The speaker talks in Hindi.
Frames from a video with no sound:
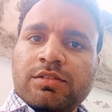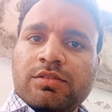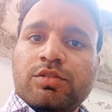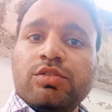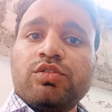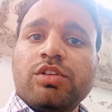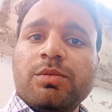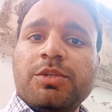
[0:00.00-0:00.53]

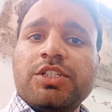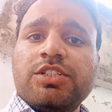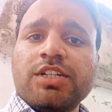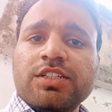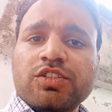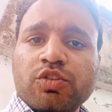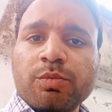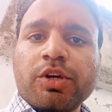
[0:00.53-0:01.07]
दोस्तों अभी
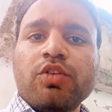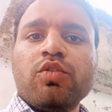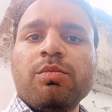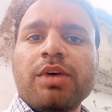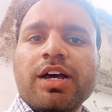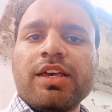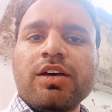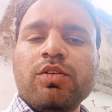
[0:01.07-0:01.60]
जस्ट मैं
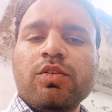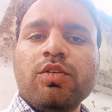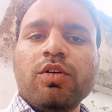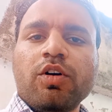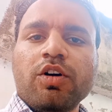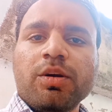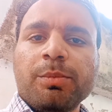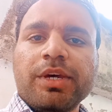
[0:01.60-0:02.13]
रूम आया हूँ
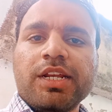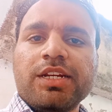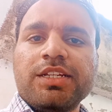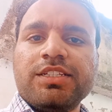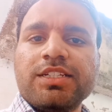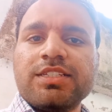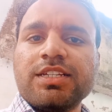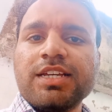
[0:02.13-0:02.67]
और मैंने
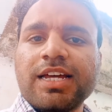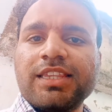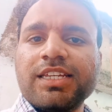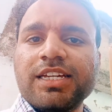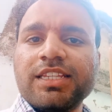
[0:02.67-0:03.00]
नीचे से ही आते